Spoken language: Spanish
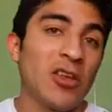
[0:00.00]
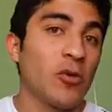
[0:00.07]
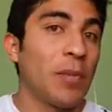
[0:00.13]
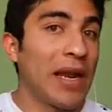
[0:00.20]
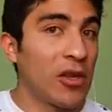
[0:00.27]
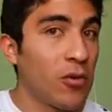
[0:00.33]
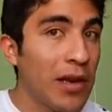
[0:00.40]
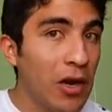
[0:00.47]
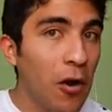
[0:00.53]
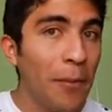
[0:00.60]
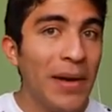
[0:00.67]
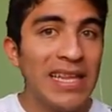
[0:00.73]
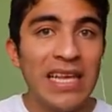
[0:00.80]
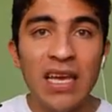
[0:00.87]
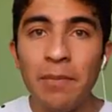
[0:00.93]
Mazos para subir
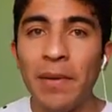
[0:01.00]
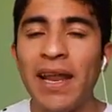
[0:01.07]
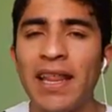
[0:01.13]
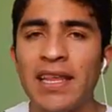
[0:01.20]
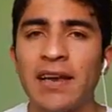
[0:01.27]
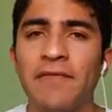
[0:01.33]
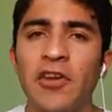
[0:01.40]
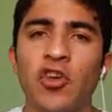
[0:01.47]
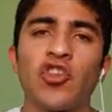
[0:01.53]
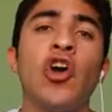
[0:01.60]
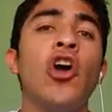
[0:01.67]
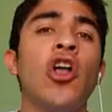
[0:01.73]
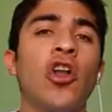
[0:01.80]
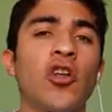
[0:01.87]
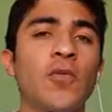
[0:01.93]
copas y para desafíos.